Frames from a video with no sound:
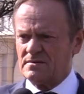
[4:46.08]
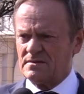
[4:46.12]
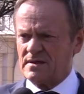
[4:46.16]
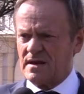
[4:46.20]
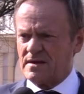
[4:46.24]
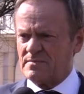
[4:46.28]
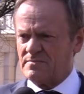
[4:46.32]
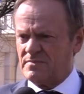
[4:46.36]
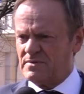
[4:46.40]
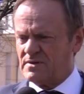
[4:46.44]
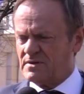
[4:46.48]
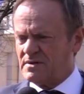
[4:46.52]

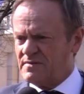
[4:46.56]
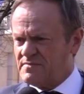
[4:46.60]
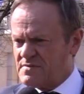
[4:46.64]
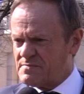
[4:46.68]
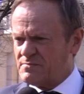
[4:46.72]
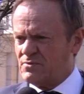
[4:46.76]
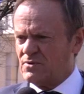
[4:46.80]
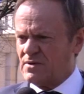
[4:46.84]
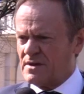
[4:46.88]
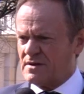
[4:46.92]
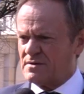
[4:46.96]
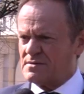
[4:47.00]
jakby i
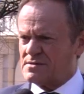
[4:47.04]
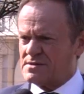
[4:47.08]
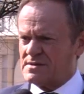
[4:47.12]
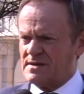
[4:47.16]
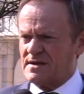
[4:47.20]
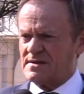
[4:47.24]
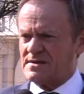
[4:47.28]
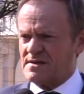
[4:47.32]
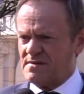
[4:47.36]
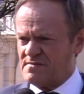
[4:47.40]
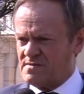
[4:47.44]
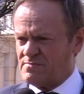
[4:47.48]
wspólnego
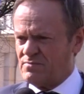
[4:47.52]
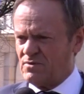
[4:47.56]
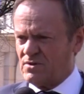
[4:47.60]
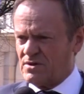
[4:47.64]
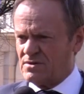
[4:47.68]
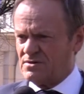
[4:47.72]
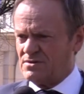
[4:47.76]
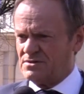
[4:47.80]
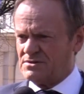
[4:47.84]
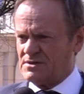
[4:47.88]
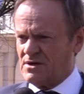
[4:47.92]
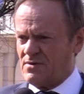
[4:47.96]
zdania, i
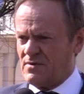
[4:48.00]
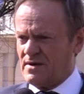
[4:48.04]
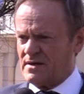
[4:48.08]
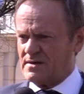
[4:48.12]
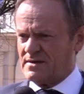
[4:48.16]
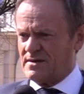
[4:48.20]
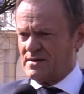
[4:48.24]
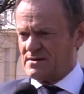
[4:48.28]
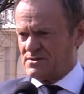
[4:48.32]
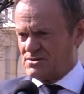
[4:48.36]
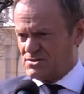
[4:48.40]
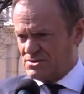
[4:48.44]
wspólnego
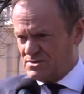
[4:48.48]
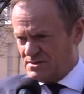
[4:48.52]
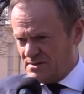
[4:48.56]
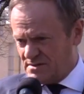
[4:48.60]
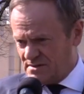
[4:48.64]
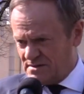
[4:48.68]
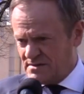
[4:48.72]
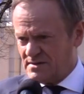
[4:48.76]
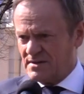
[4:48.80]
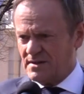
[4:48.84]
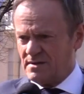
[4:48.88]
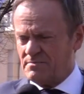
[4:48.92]
działania,
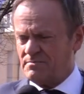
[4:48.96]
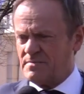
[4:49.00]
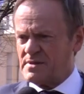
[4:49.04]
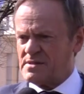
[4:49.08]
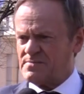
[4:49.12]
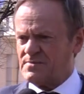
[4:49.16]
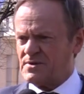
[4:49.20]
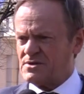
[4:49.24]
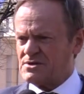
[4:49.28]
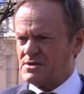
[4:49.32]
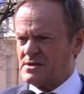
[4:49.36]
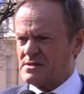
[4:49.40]
czyli
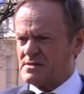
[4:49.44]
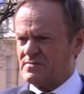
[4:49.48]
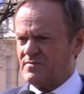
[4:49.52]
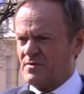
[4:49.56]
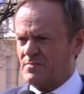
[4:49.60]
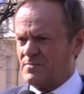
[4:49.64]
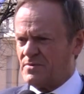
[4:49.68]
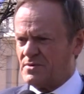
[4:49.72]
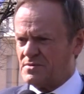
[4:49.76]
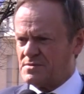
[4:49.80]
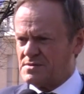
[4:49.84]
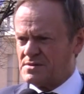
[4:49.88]

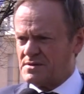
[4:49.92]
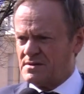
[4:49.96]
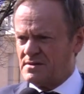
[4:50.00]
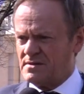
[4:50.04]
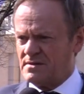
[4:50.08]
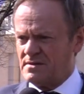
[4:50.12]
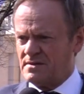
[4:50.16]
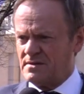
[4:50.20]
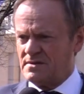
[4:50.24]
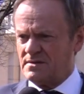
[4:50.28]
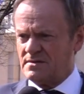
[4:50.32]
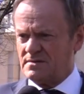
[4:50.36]
bezpieczeństwa
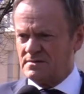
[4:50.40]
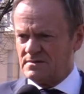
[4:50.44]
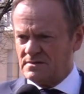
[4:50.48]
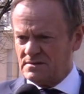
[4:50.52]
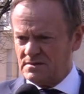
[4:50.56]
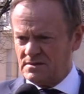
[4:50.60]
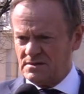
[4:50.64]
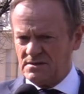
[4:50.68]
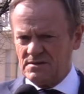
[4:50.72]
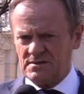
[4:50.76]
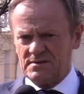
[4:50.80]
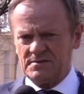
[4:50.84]
Polski
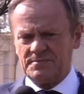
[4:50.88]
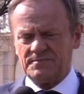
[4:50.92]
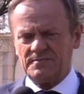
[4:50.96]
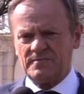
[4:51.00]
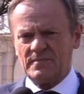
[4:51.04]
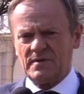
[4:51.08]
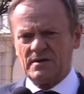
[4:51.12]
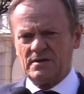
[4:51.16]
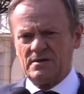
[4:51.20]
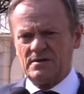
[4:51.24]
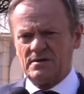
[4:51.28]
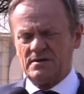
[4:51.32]
i,
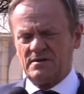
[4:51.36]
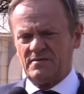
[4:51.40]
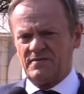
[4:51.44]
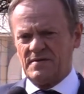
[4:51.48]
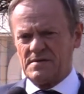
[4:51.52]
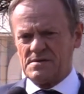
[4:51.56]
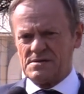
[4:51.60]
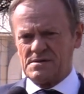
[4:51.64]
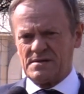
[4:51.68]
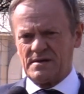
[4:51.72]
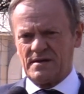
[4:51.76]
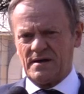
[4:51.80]
i
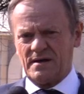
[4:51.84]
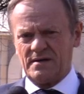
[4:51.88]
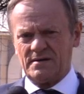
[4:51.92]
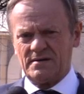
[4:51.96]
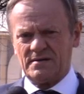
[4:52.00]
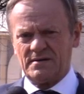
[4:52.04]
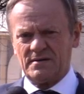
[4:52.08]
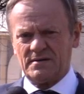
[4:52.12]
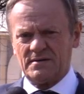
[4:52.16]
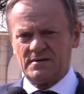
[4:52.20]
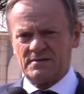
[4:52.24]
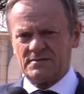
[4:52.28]
kwestia
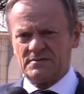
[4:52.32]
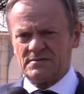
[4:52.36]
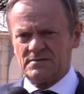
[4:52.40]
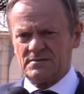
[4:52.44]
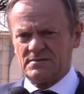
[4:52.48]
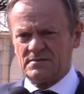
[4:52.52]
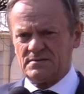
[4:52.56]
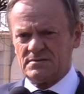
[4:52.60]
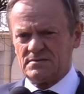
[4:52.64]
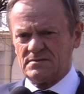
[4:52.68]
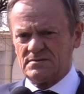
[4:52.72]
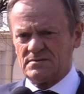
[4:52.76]

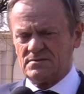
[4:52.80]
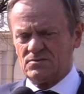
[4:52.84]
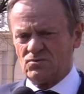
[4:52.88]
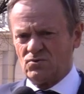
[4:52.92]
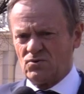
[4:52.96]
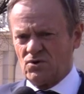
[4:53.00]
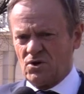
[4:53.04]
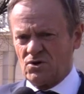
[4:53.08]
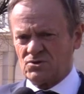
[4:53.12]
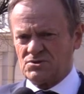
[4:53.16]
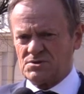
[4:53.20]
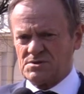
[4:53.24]
y,
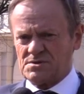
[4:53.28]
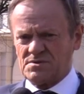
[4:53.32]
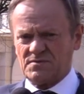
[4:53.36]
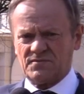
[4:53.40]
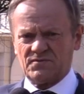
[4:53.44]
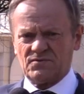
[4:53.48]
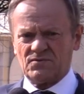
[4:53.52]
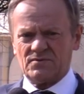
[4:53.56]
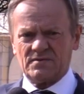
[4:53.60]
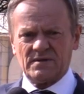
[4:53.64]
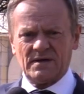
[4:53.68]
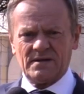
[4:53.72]

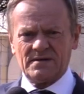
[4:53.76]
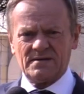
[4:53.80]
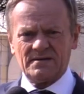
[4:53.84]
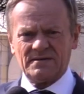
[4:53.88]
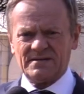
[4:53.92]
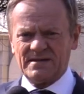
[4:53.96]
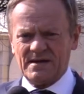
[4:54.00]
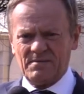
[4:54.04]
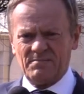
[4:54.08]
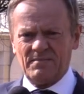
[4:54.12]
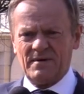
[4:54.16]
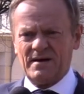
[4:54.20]
uchodźców. Tutaj
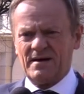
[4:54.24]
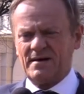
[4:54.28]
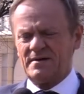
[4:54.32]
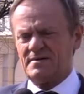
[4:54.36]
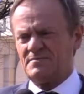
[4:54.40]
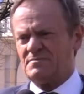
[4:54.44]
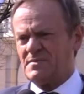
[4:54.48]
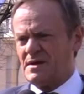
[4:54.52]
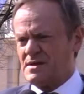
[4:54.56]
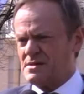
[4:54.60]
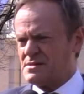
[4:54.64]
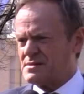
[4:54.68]
nie ma
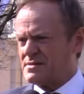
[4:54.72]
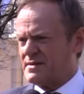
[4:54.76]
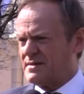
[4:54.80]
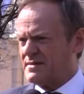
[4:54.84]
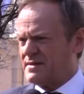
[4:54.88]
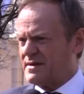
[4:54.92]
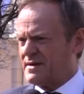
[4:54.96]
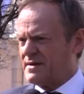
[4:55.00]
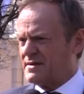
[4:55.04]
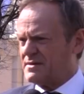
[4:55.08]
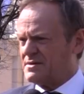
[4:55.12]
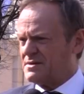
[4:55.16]
miejsca
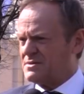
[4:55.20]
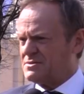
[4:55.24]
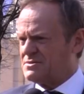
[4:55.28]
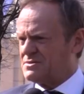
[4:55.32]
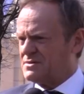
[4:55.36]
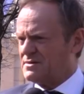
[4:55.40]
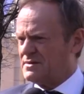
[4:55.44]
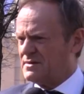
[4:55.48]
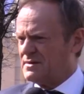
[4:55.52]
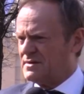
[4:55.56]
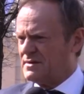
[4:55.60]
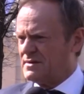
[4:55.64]
na
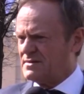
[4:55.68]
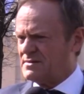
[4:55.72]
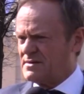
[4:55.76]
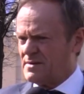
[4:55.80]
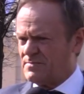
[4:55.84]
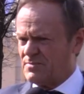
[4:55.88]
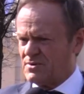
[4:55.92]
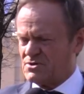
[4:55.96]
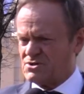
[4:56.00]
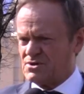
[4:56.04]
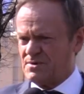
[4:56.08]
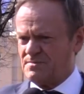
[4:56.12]
jakieś
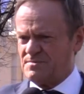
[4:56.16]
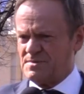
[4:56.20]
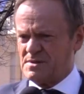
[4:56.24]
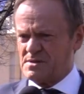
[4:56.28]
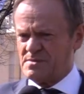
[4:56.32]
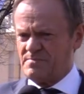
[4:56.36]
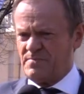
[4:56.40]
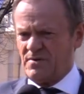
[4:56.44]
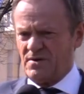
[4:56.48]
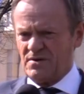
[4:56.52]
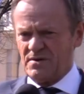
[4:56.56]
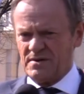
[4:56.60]

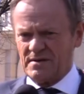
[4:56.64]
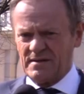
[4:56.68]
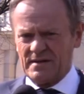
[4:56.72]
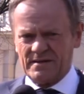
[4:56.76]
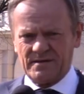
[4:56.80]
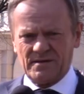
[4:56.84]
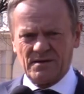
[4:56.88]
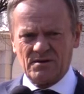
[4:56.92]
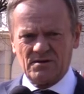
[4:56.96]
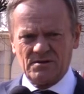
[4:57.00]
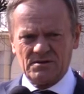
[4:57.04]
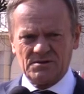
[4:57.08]
niepotrzebne spory,
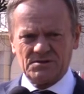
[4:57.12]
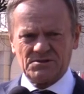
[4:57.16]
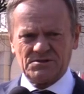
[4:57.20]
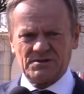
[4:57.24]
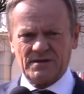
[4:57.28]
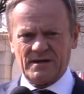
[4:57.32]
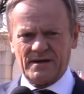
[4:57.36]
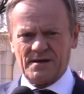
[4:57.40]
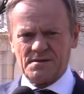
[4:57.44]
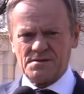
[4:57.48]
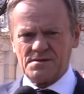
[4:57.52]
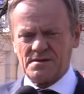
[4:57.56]
dlatego
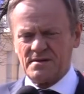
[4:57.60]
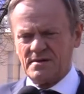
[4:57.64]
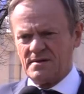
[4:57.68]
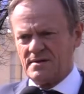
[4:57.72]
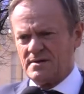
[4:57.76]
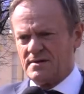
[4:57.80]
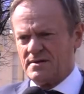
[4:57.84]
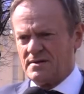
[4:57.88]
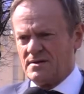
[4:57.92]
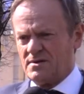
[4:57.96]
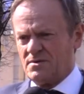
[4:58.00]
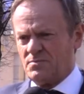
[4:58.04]
jeszcze raz
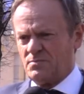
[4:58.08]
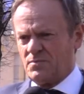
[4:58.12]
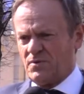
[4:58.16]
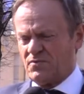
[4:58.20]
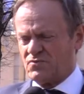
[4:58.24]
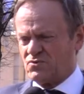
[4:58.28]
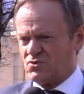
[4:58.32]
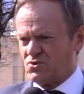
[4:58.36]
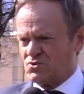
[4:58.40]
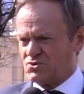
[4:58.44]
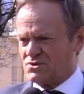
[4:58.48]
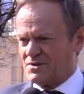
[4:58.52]

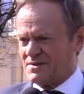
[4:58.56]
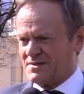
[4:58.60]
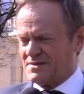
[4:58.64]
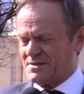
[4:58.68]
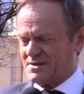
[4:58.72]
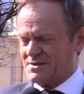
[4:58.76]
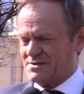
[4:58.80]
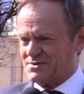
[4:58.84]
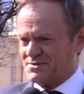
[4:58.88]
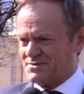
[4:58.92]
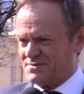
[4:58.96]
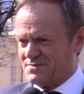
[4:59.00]
powtórzę
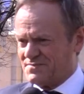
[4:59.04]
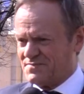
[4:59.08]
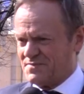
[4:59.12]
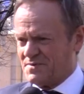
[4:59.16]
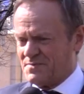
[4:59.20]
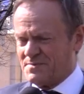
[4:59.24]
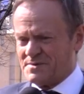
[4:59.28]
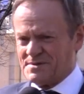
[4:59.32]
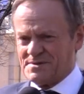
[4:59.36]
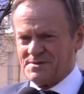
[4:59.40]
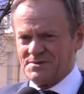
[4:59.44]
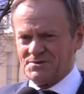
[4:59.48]
też w
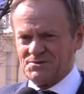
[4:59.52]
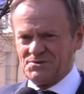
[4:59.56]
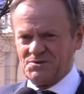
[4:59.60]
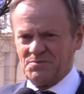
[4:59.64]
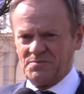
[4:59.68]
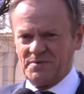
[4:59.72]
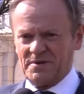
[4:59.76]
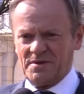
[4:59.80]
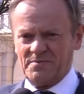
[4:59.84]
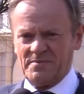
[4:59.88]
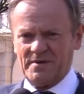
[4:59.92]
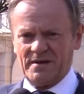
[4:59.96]

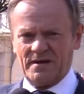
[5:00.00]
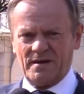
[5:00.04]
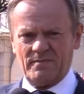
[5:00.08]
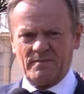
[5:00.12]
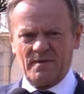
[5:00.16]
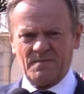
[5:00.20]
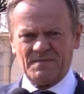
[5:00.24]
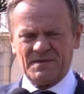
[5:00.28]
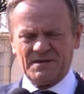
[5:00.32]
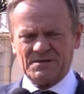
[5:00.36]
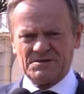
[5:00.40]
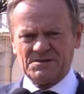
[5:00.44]
obecności premiera,
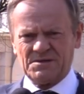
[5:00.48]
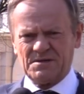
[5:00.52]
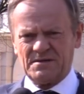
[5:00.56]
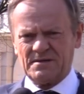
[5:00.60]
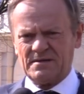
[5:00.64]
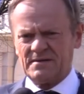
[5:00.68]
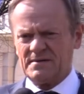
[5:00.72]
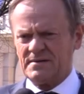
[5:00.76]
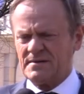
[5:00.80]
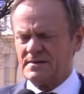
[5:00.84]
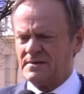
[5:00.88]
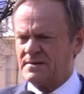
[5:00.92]
mam
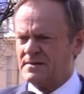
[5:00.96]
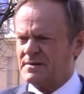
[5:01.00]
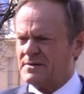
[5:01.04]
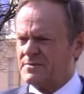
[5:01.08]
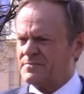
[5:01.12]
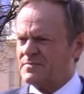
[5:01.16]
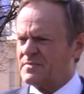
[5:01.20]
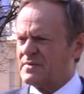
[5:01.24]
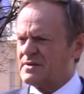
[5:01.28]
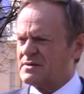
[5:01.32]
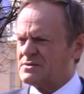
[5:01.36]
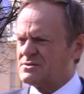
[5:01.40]
nadzieję,
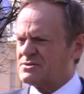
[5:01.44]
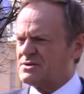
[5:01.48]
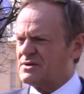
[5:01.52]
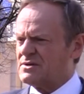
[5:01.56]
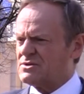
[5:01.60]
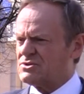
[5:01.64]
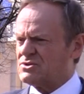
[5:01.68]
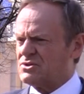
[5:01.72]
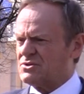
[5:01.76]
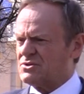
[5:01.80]
że